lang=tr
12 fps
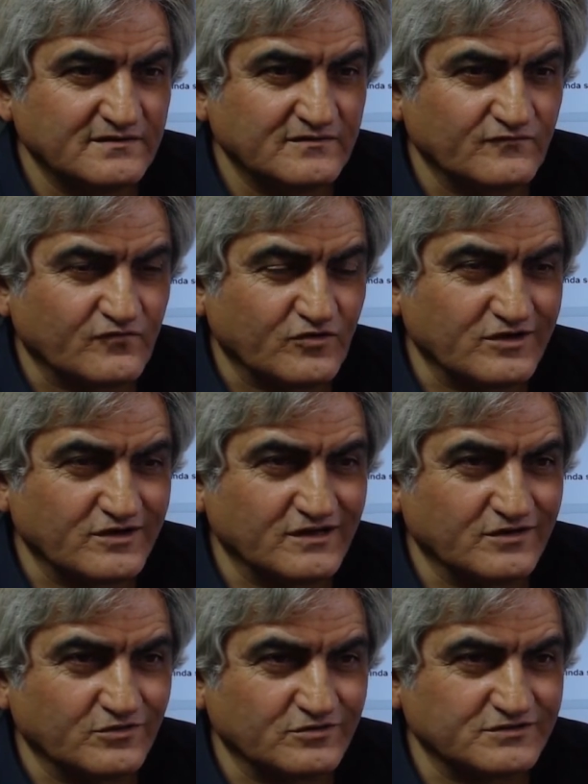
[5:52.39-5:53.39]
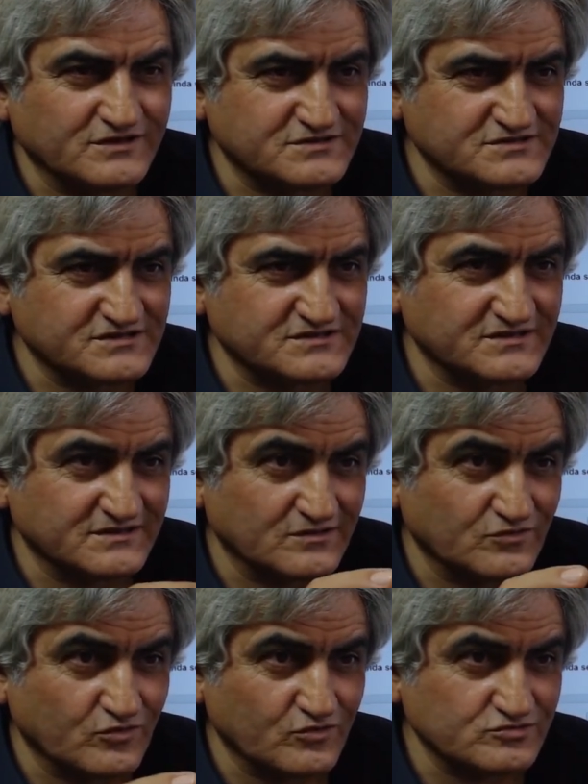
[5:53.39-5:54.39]
Foyaları ortaya çıktı
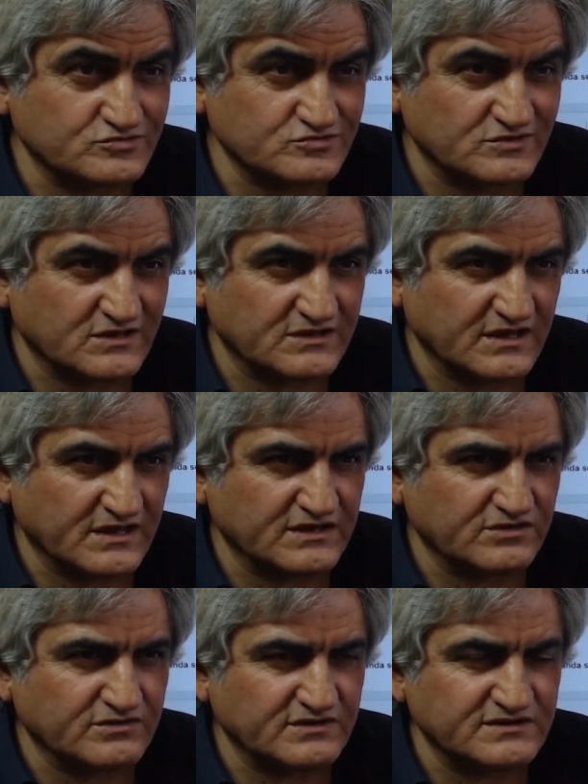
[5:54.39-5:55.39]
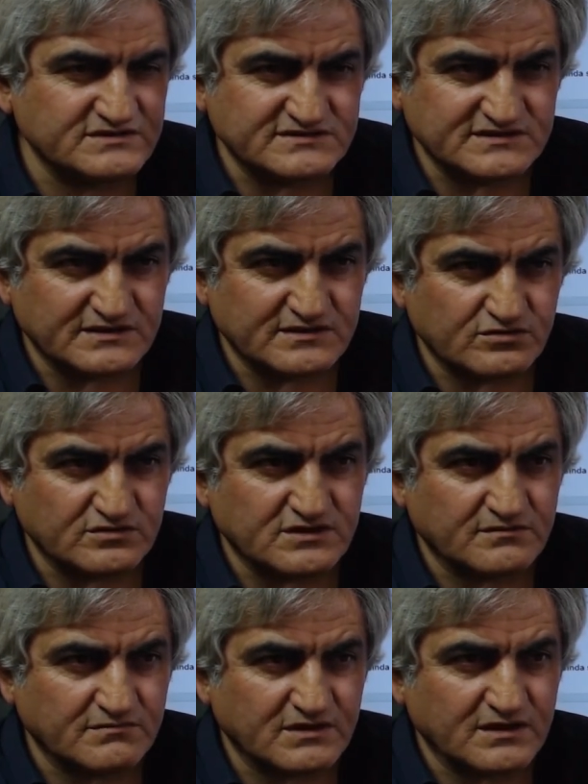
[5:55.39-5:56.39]
logosuyla yayınlanıyor. İsteyenler
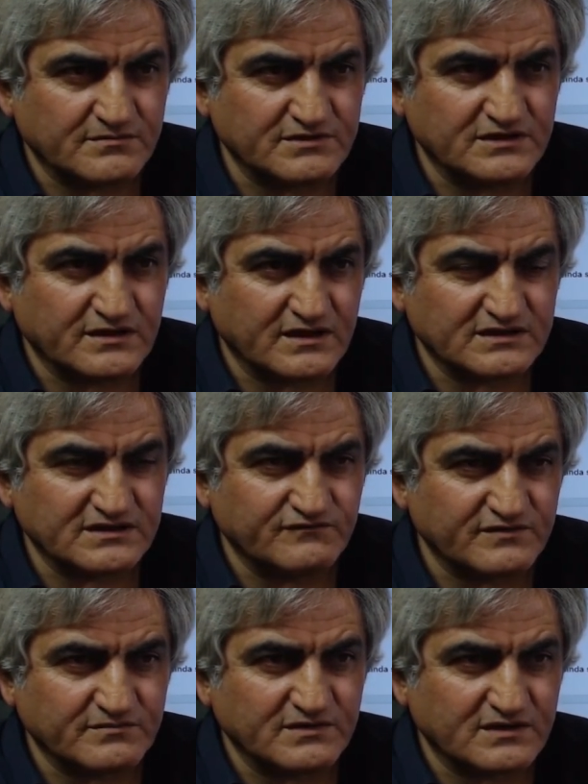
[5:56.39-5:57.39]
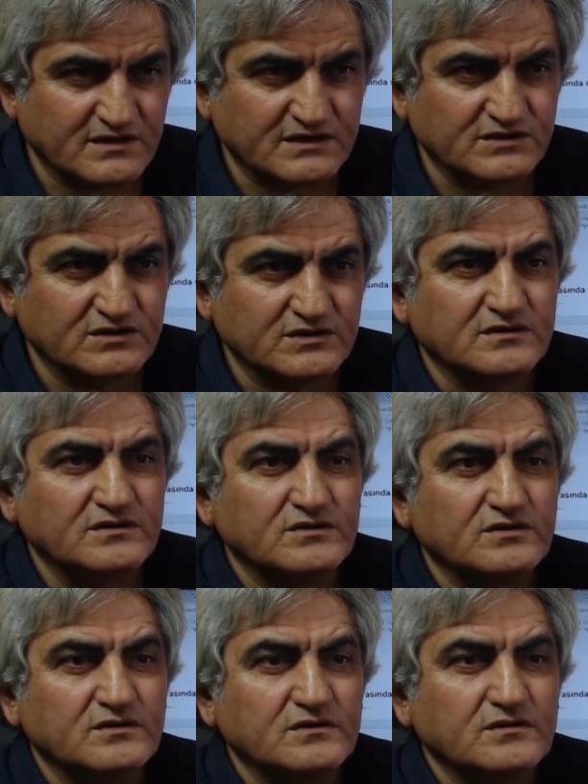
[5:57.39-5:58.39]
oradan bakabilirler. Hangi firmalar, hangi
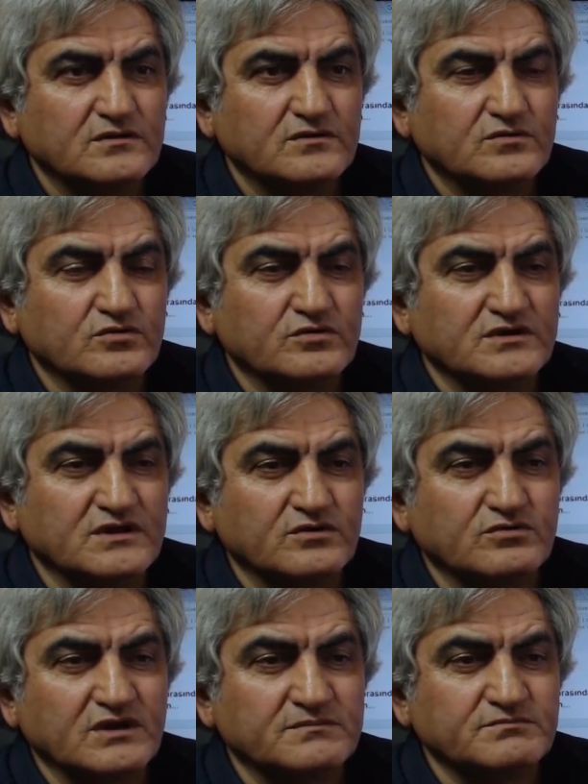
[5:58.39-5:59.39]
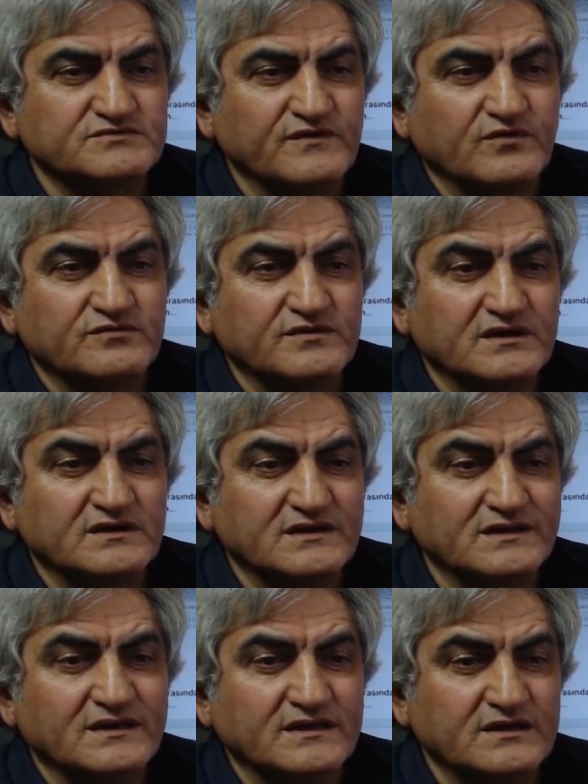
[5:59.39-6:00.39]
ürünleri üretmiş ve onlarla
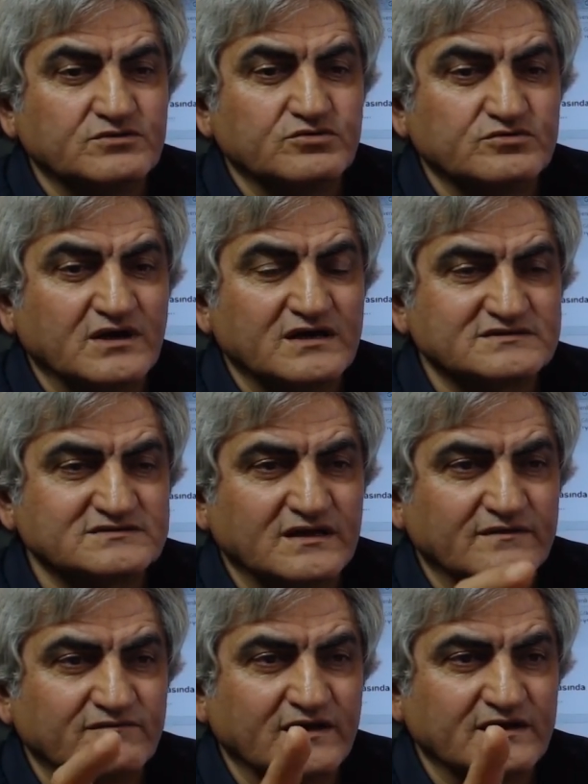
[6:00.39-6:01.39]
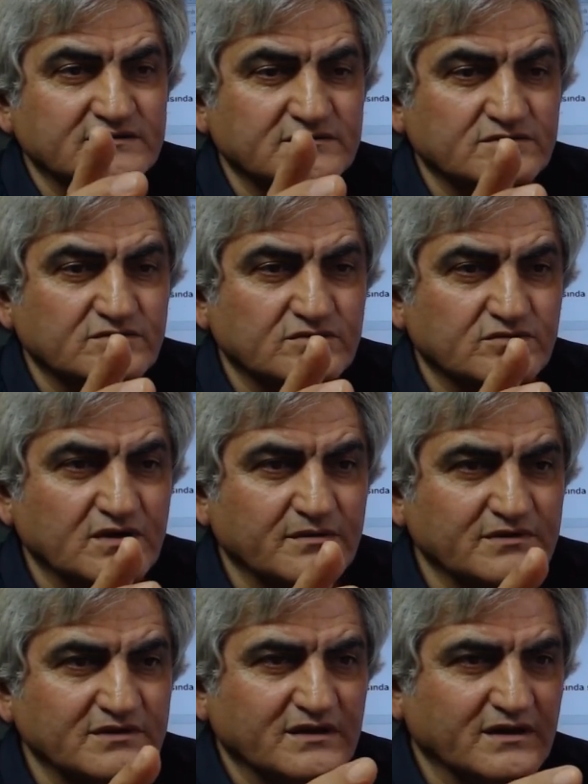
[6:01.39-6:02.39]
ilgili ne tür rahatsızlar var
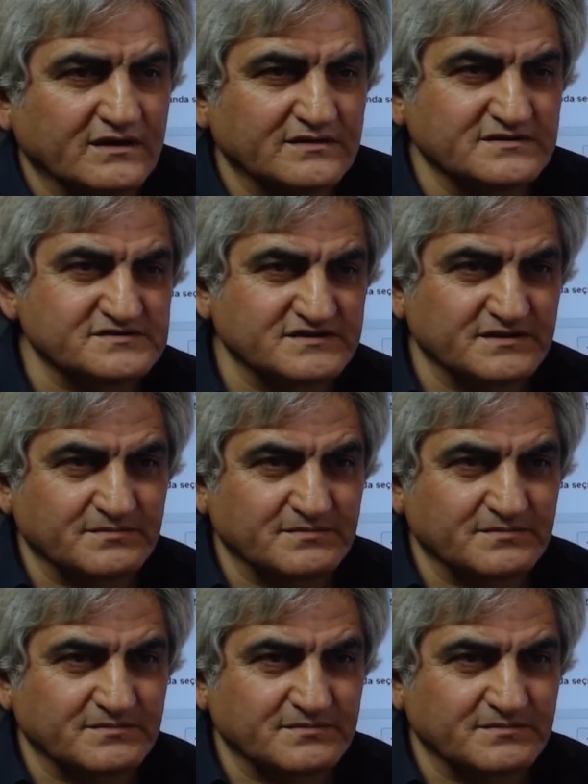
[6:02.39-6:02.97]
görebilirler. Arada sırada